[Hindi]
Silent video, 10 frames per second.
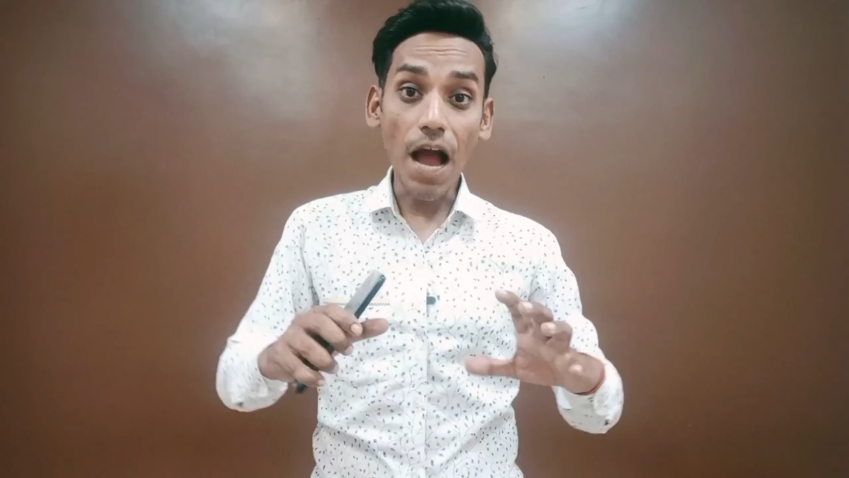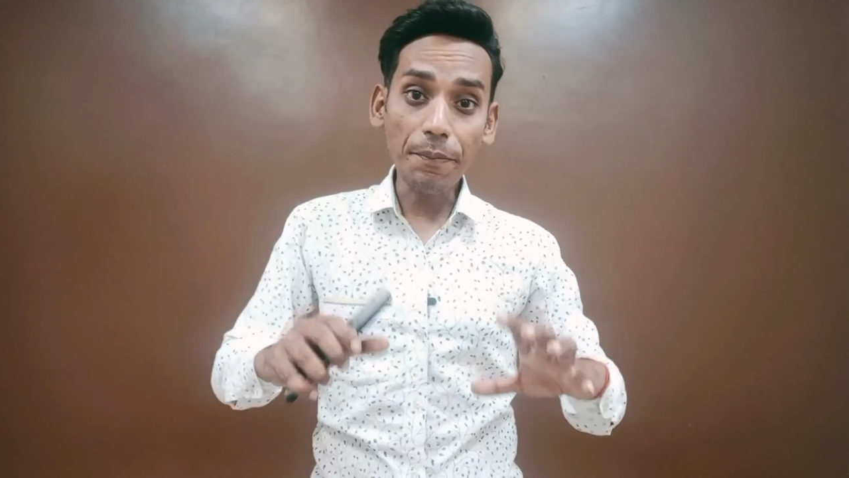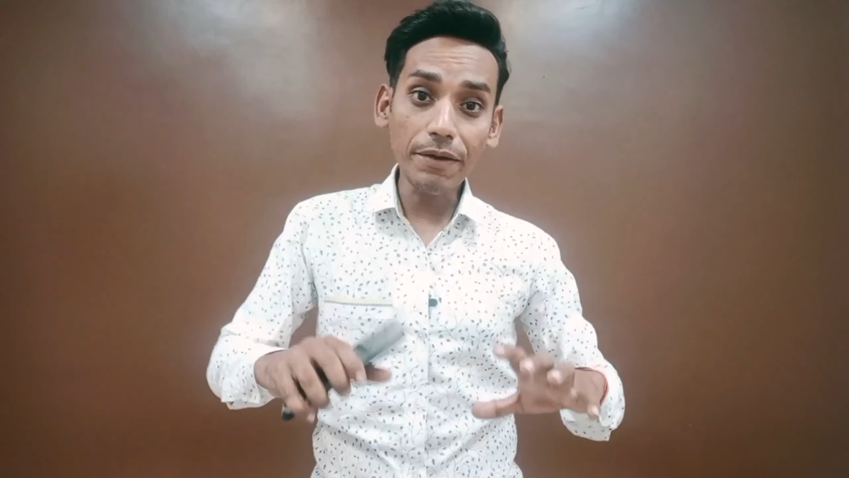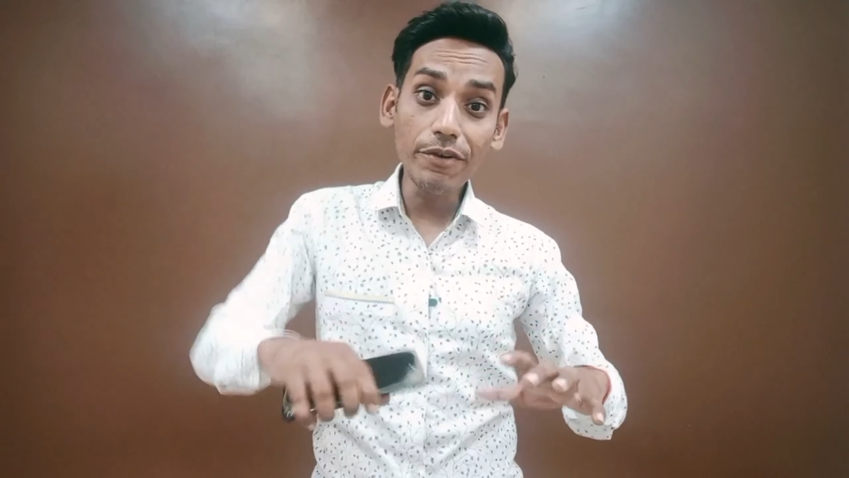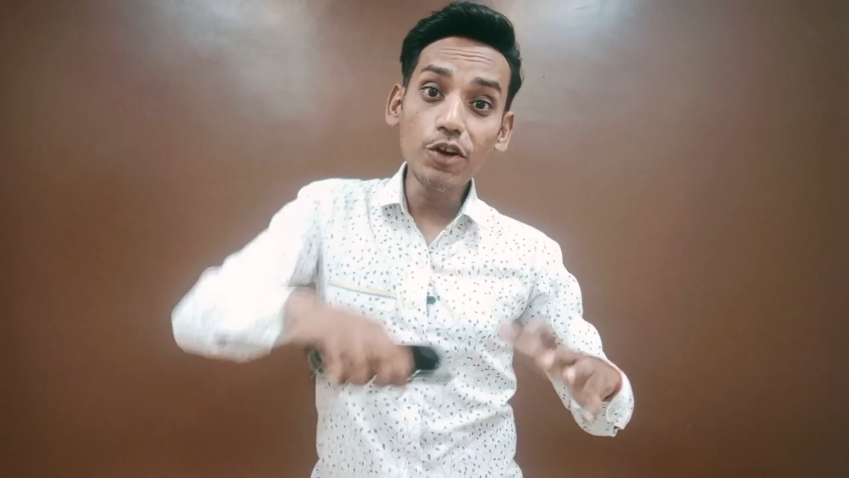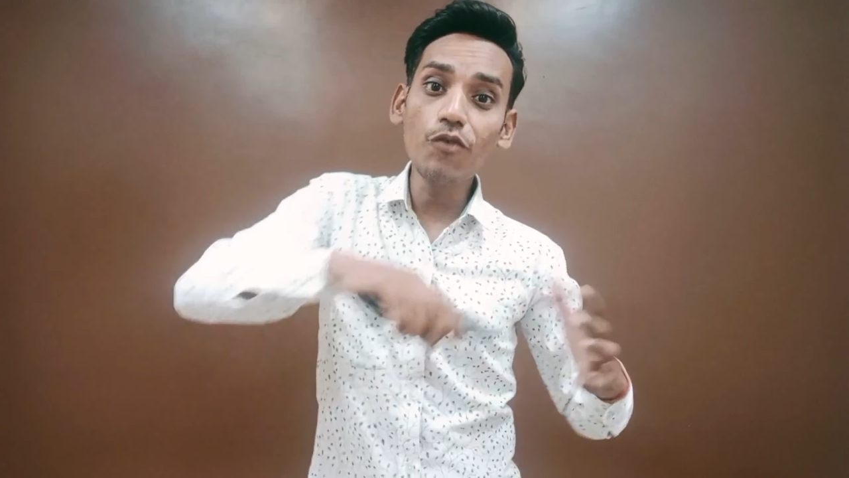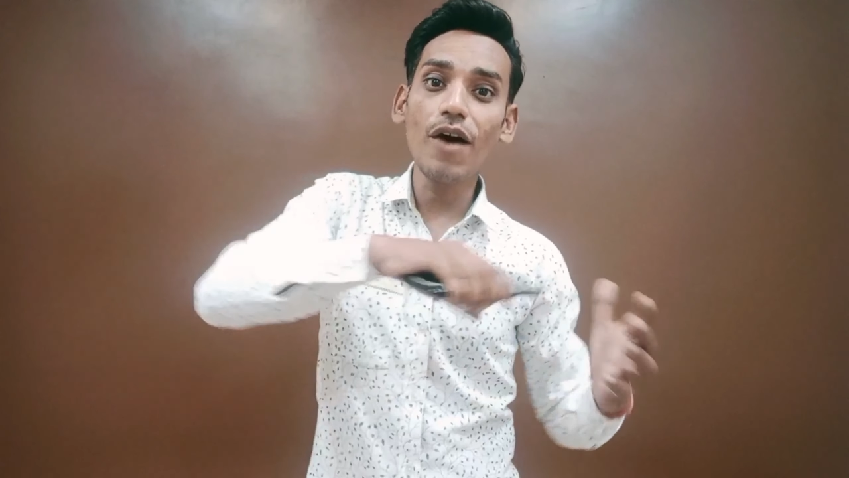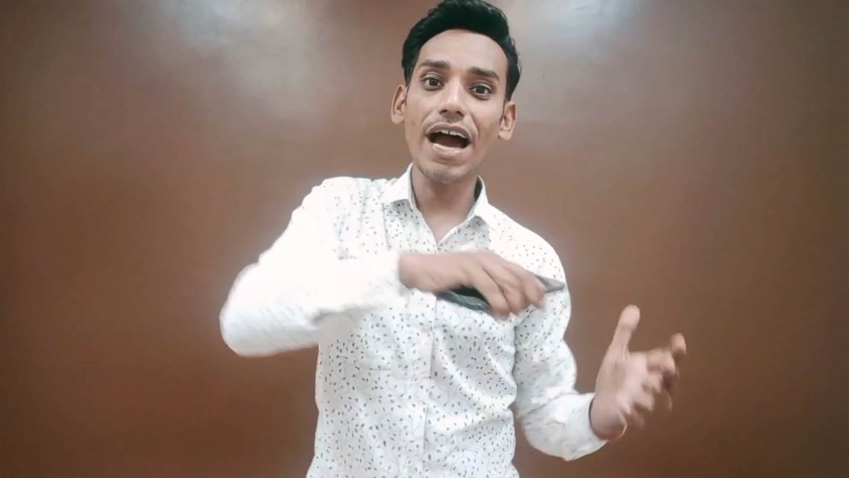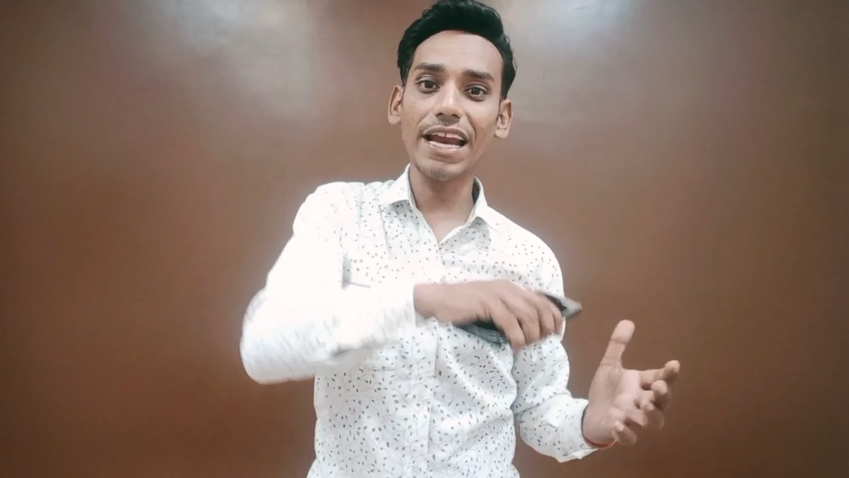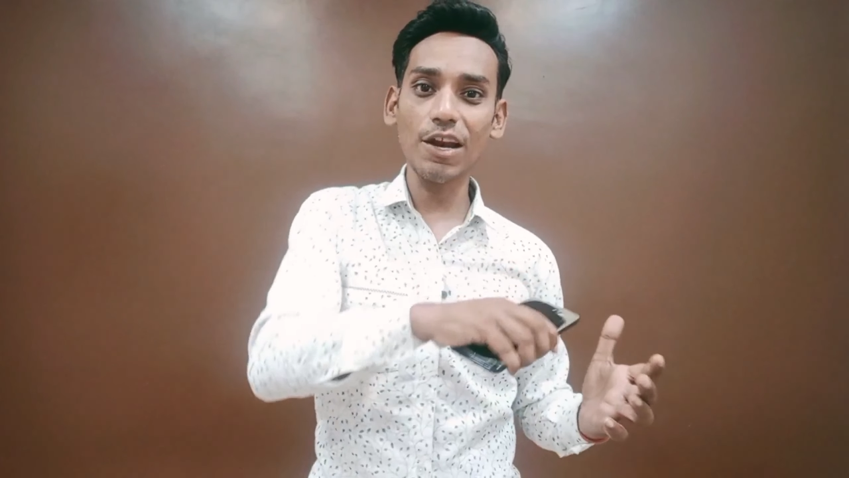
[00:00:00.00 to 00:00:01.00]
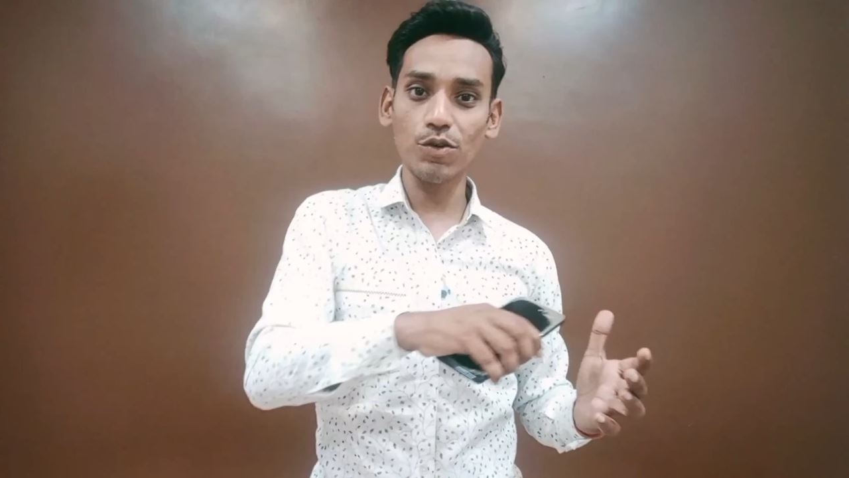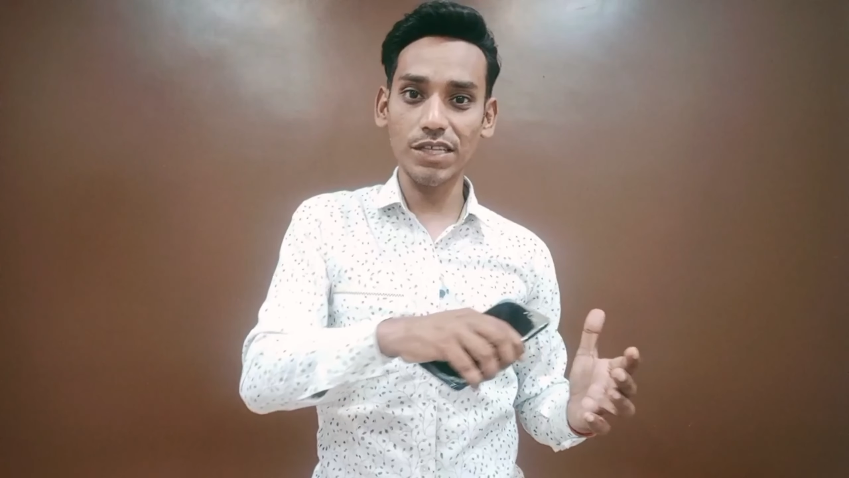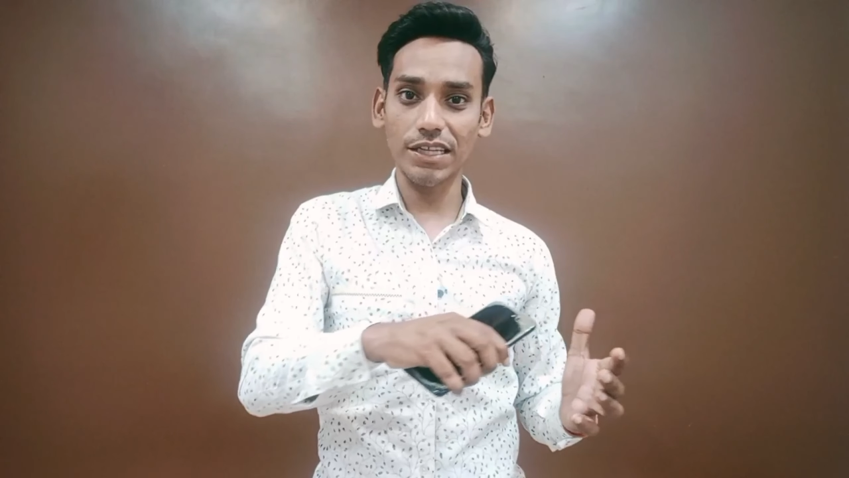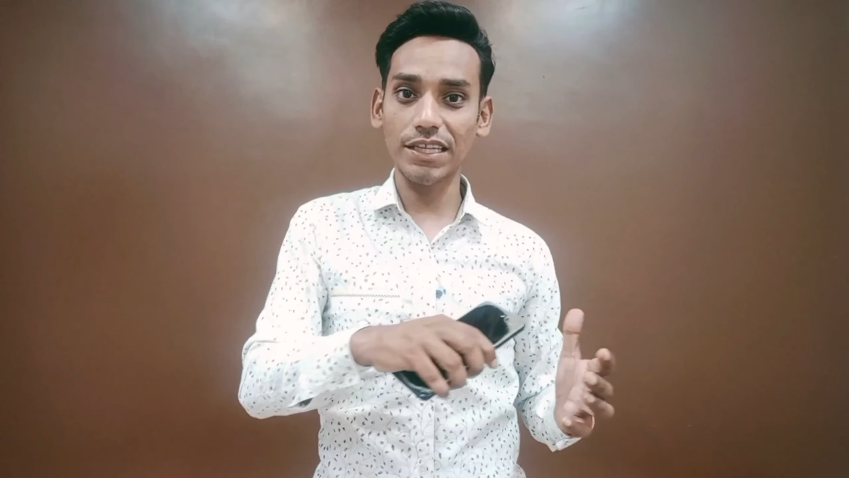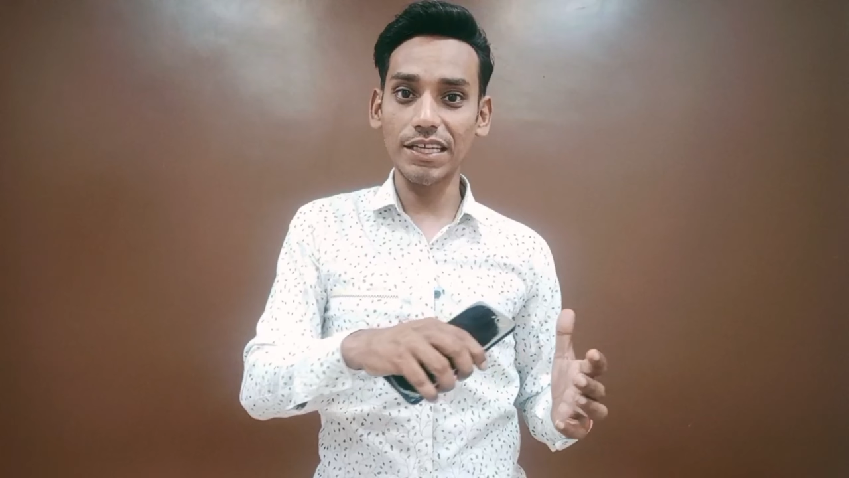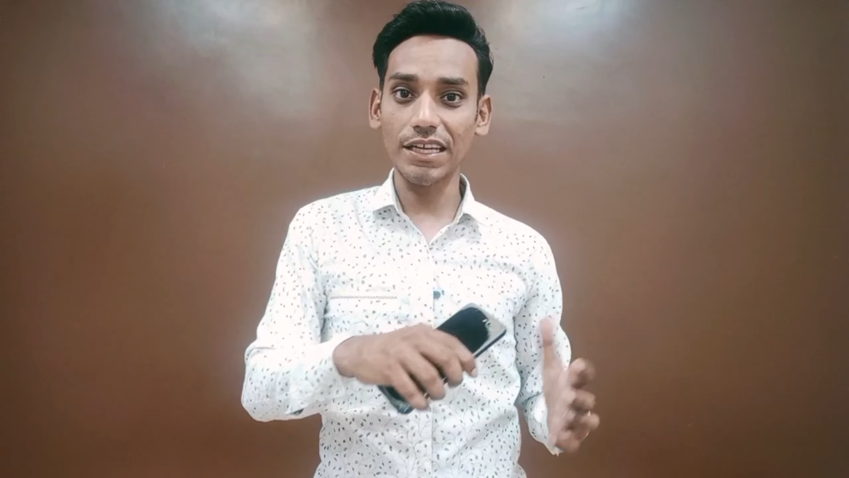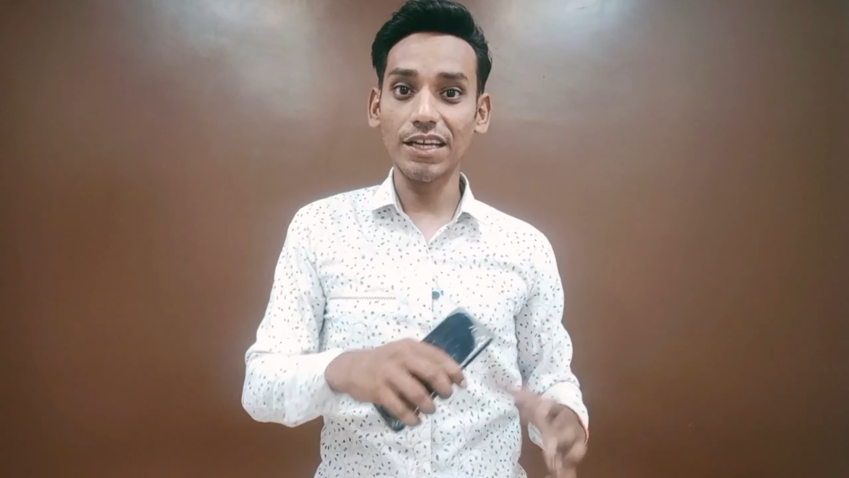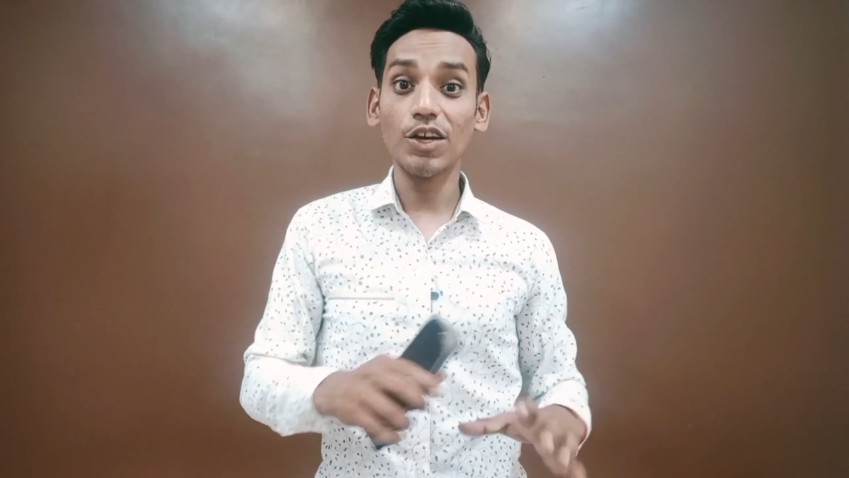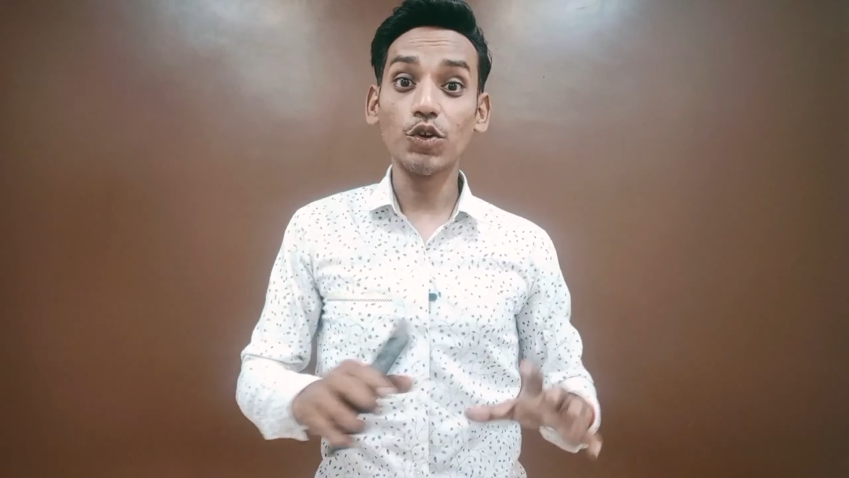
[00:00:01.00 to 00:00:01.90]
आपकी वीडियो वायरल हो सकती है